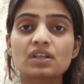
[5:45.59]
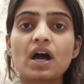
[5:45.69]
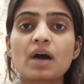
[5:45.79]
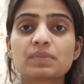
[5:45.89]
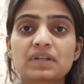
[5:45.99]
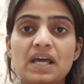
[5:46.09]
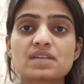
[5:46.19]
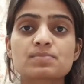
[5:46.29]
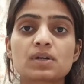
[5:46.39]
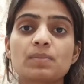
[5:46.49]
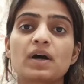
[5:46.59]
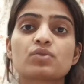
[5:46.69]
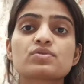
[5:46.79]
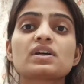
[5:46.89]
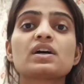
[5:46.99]
जितना आप ग्रेस्प
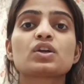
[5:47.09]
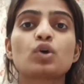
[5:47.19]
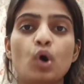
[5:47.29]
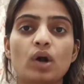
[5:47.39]
कर पा रहे हो उसका